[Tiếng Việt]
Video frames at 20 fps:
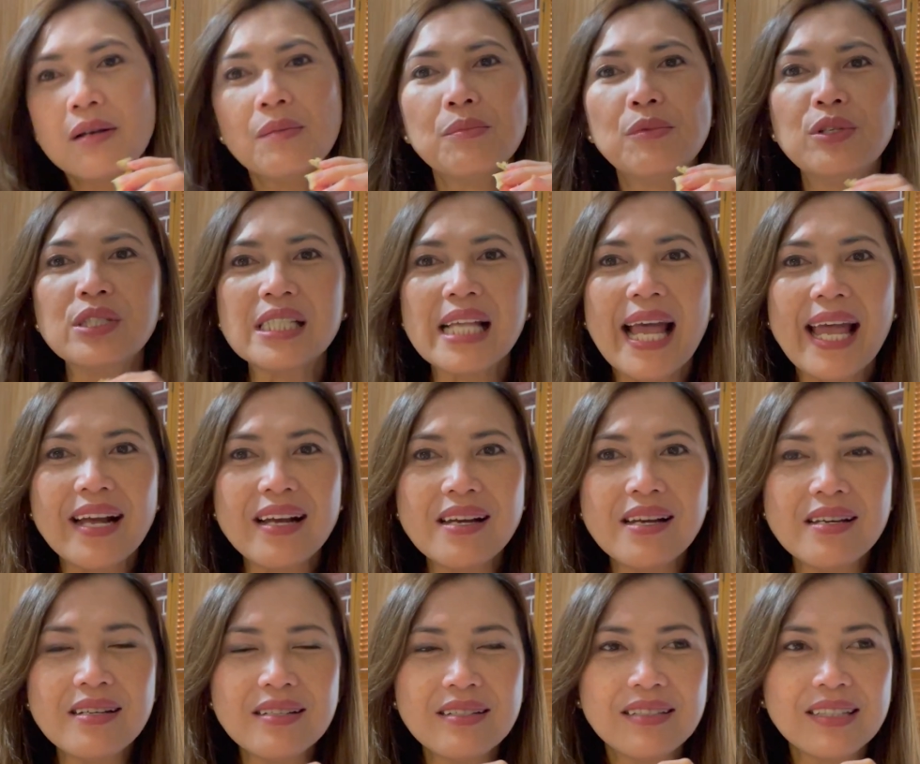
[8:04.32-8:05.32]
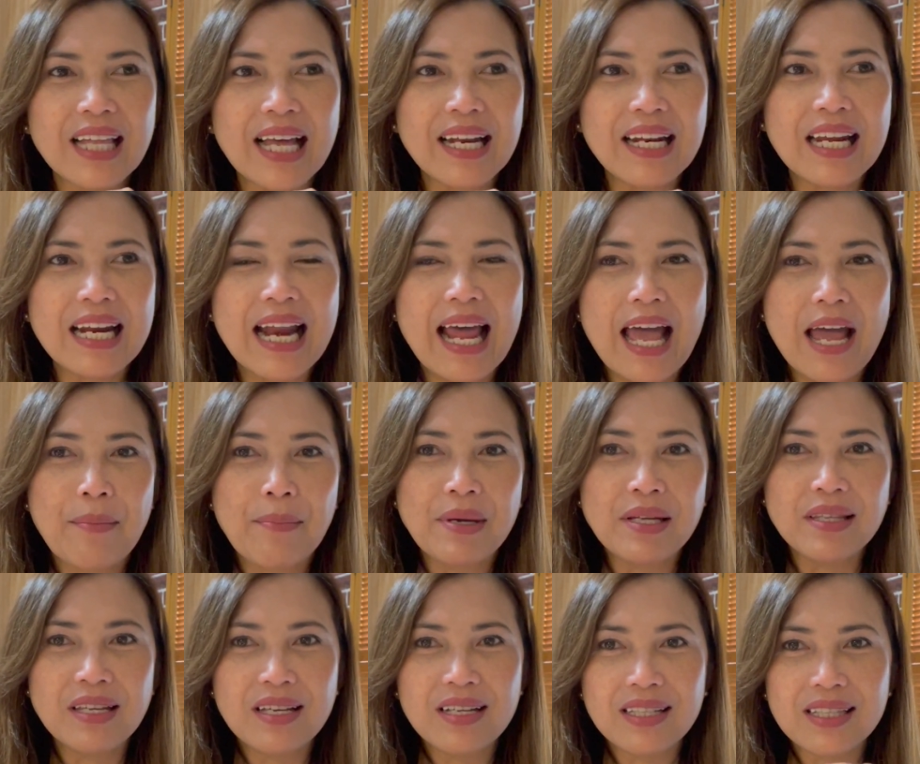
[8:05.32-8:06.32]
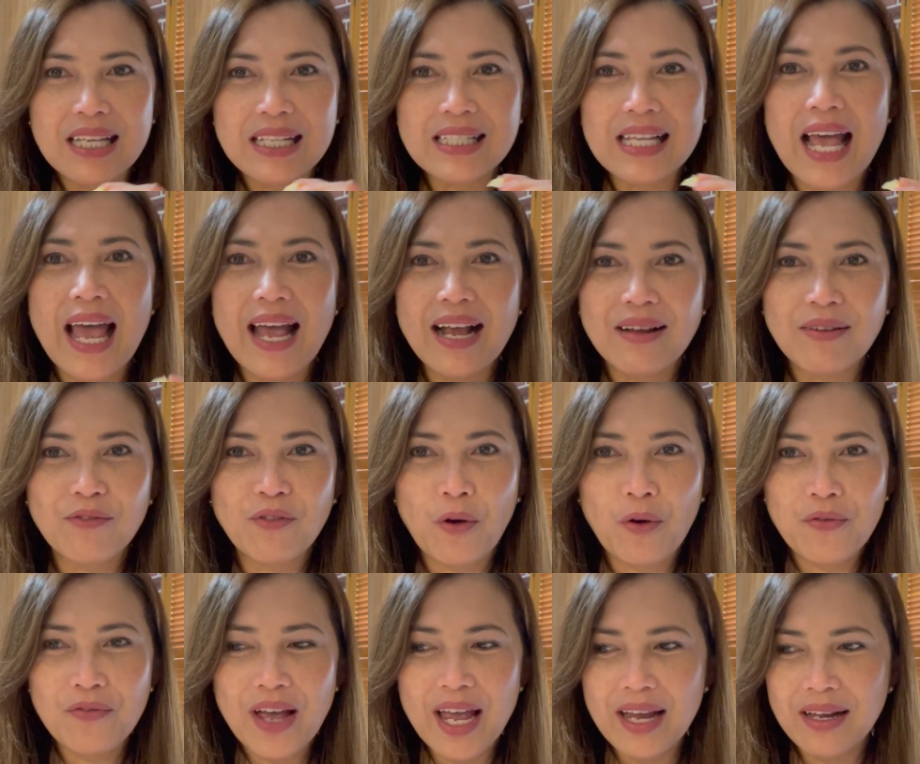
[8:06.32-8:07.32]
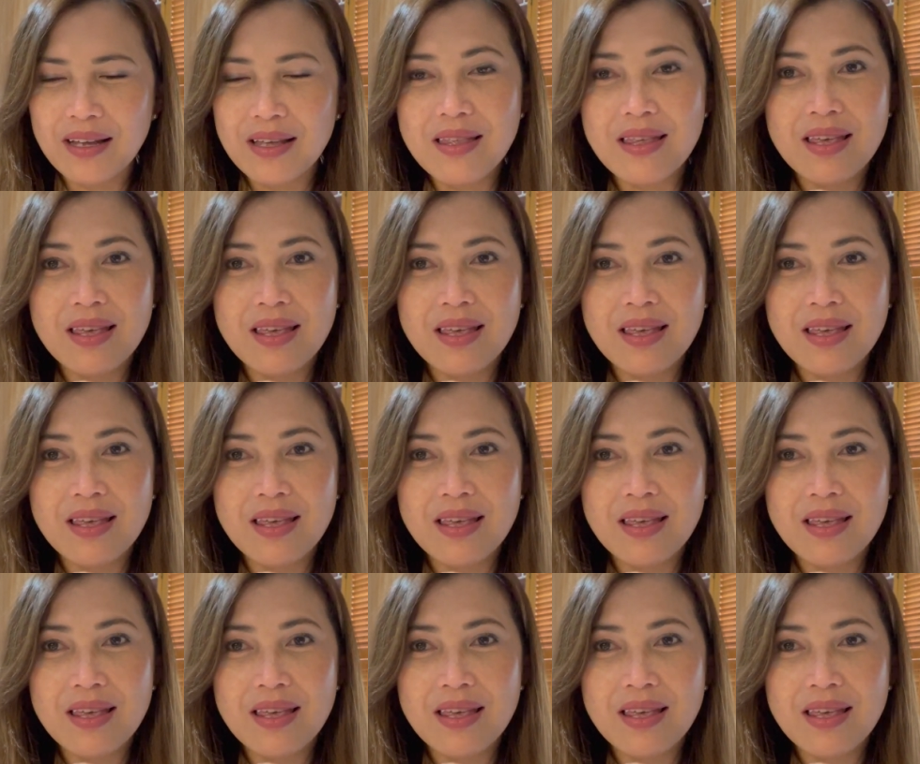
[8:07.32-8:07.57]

buổi sáng á, người ta đi làm á, thì người ta sẽ ăn vội vàng cái